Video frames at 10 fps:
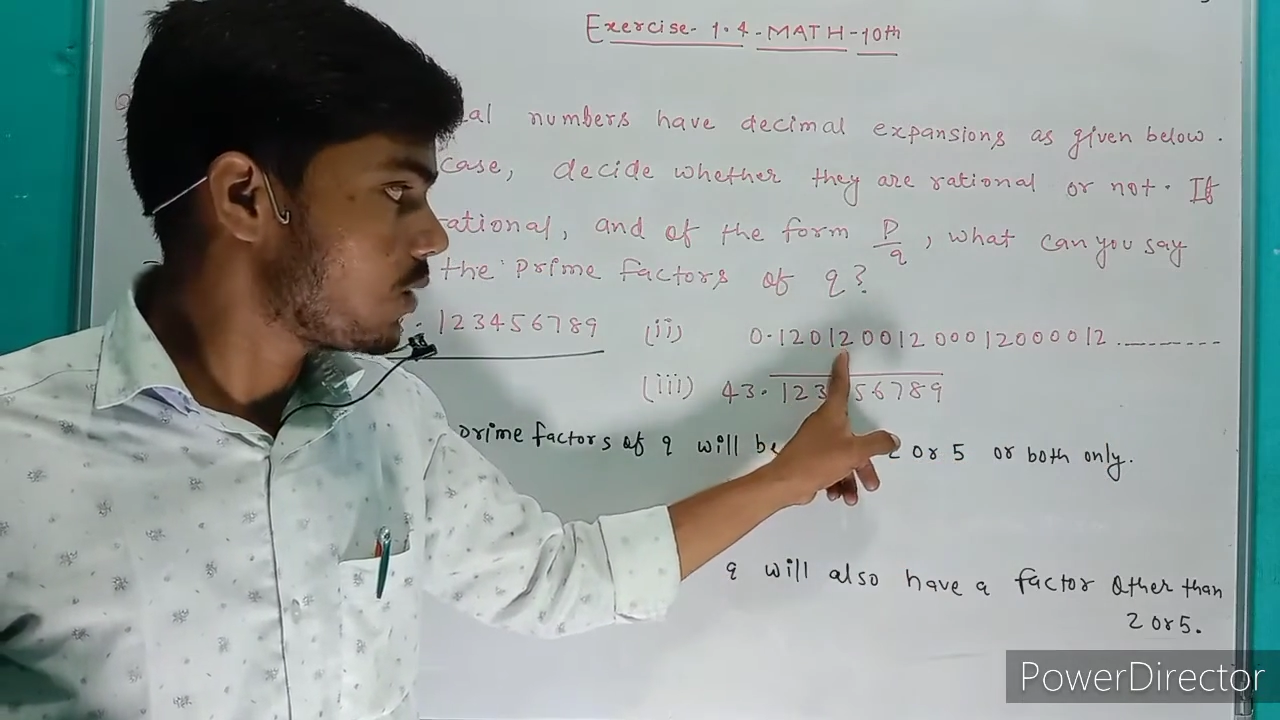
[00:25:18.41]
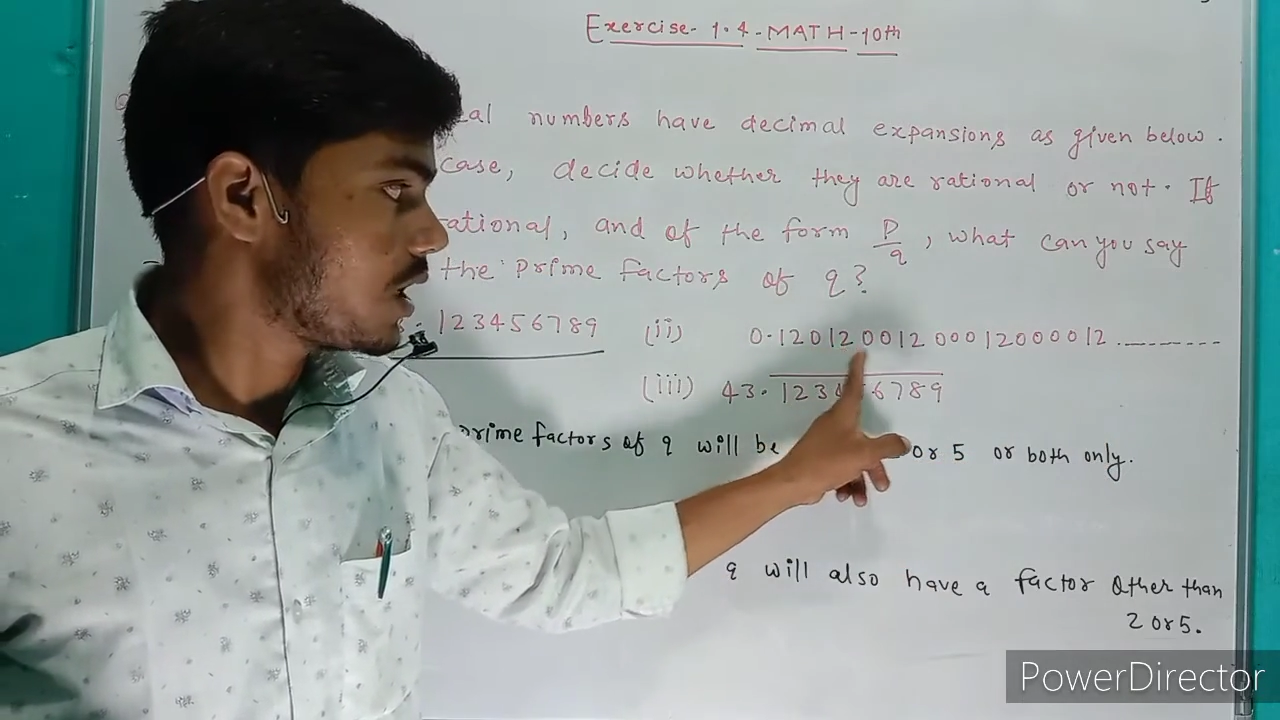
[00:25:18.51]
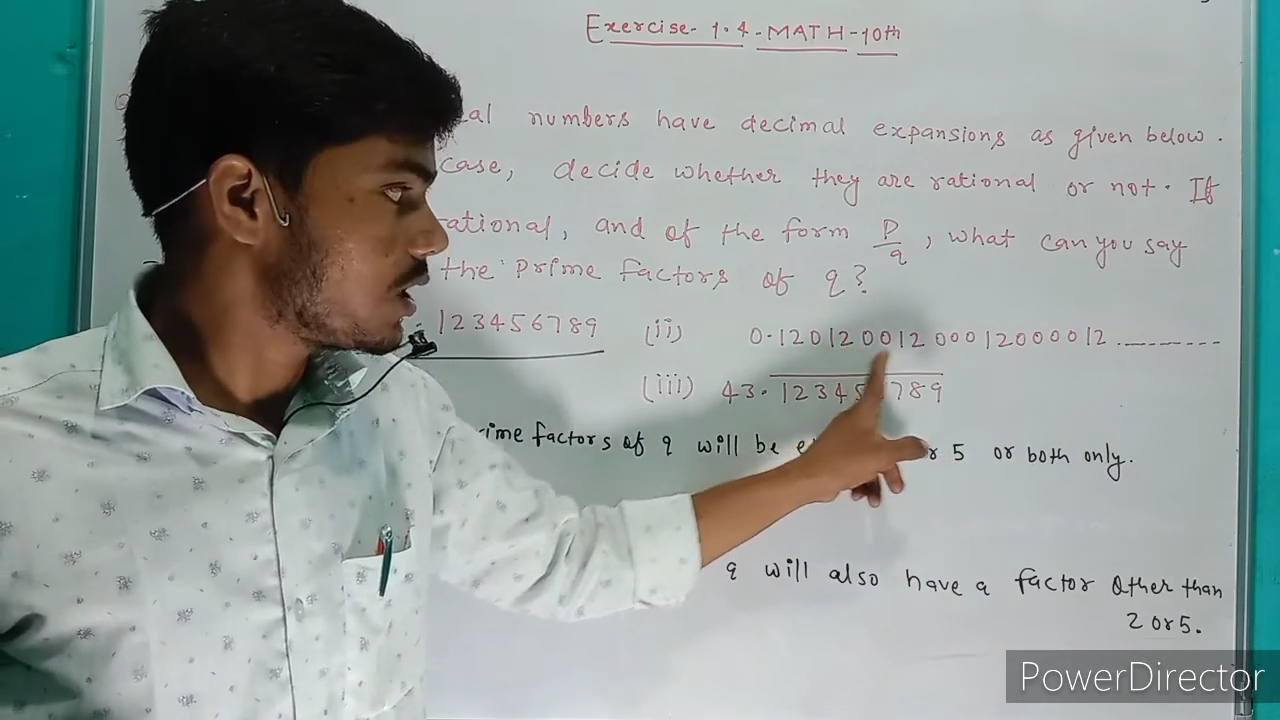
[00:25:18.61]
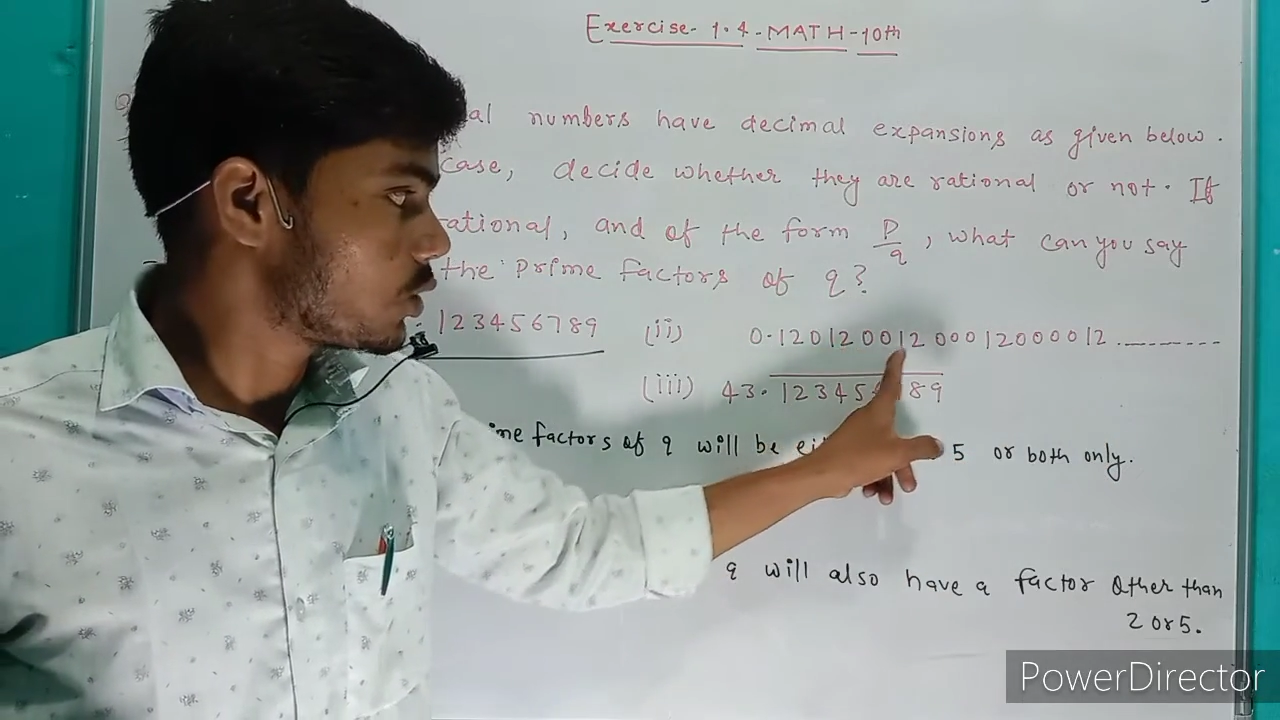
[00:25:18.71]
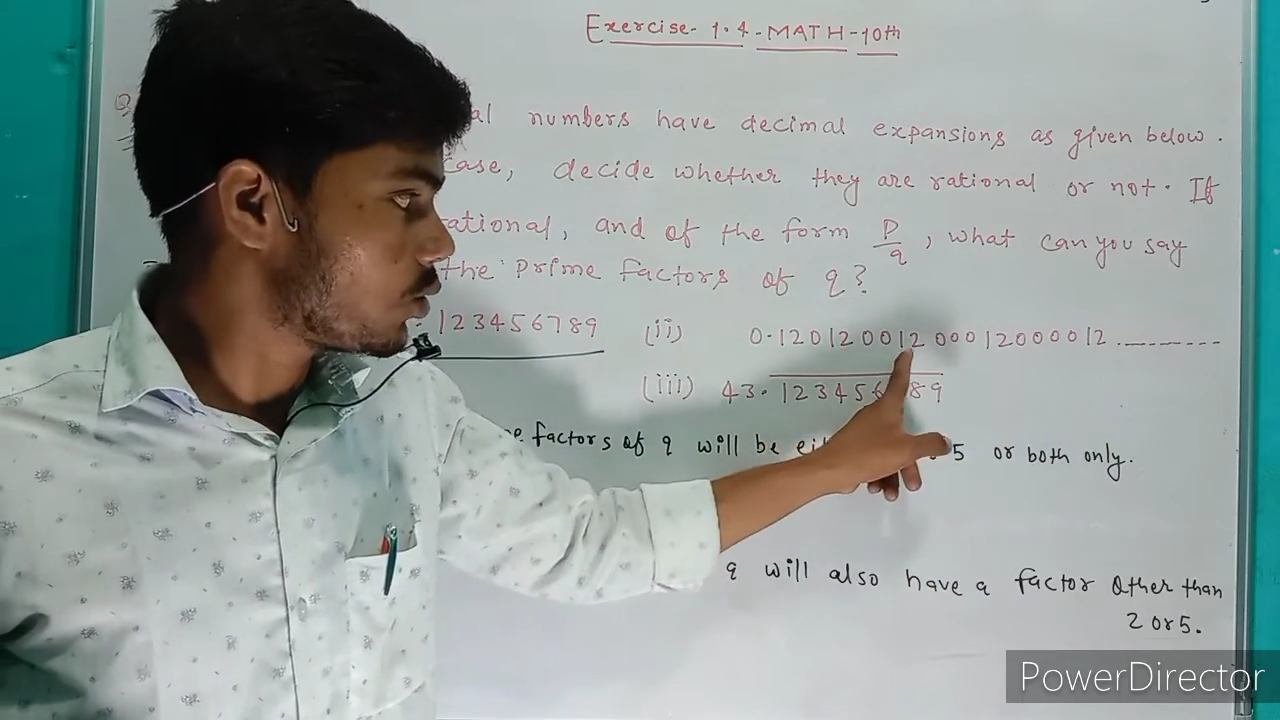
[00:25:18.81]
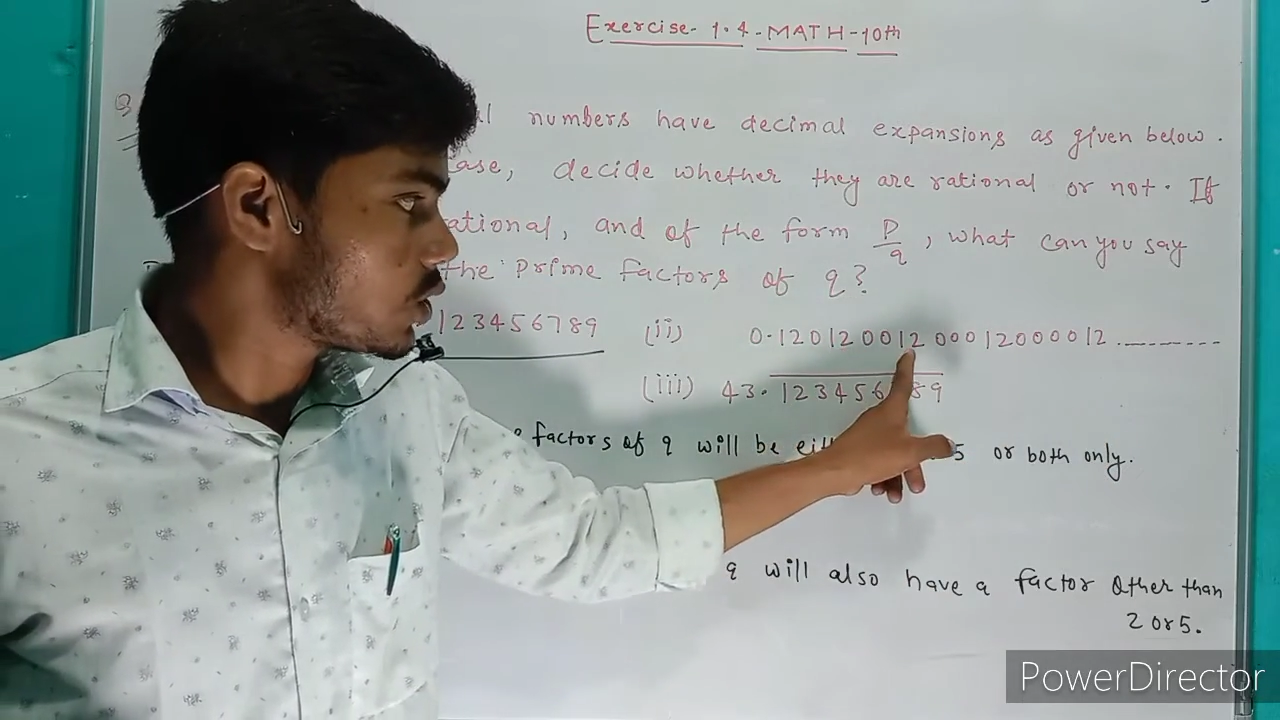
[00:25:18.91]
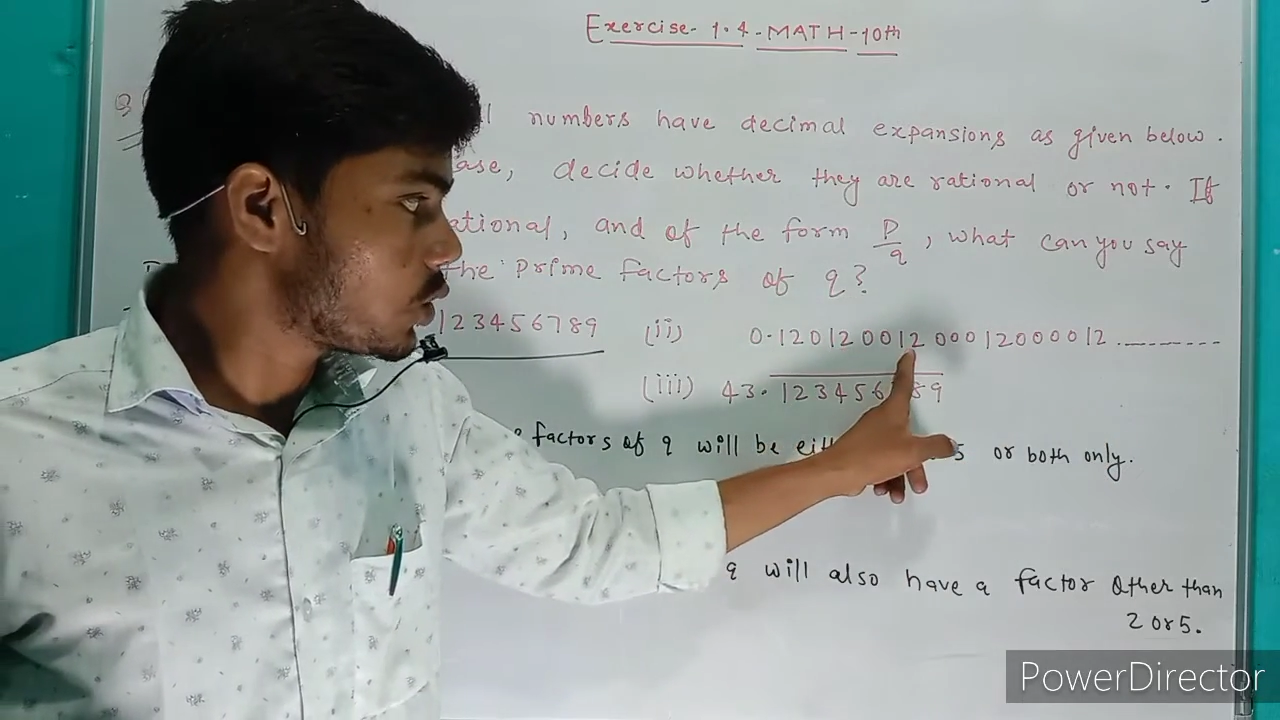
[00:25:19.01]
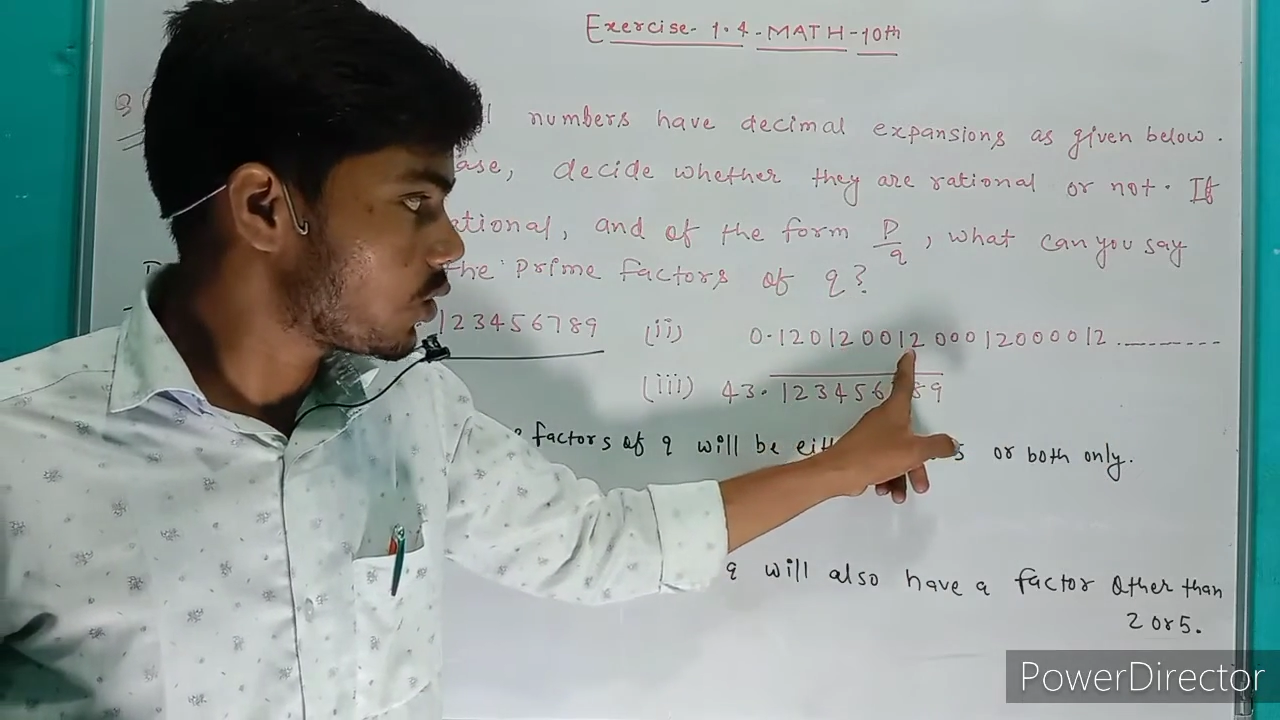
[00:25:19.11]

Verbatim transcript: ट्वेल्व दो